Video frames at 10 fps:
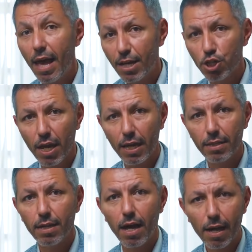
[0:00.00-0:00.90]

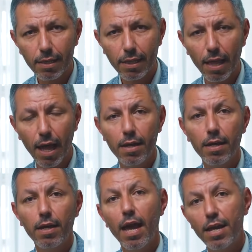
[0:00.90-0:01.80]
أجتهد أطلع
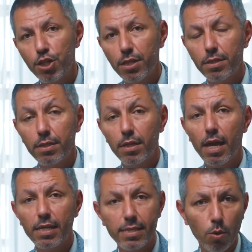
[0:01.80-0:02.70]
أجد
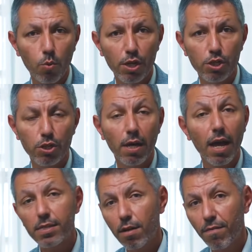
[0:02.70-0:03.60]
أتزوج
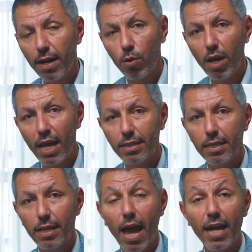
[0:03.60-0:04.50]
أصرف على
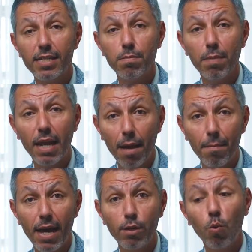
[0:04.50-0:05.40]
أولادي أحس
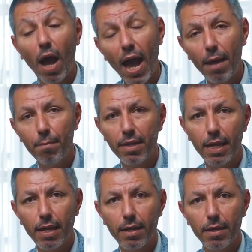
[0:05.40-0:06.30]
بالأمان وأحمي
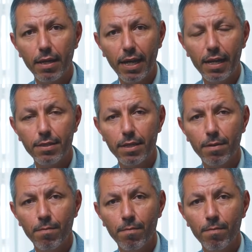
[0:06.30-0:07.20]
عيلتي
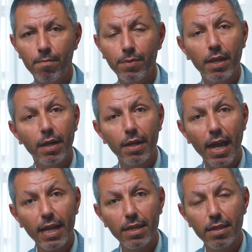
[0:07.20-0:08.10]

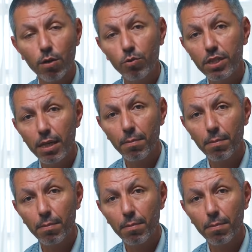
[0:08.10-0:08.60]
لكن إذا كنت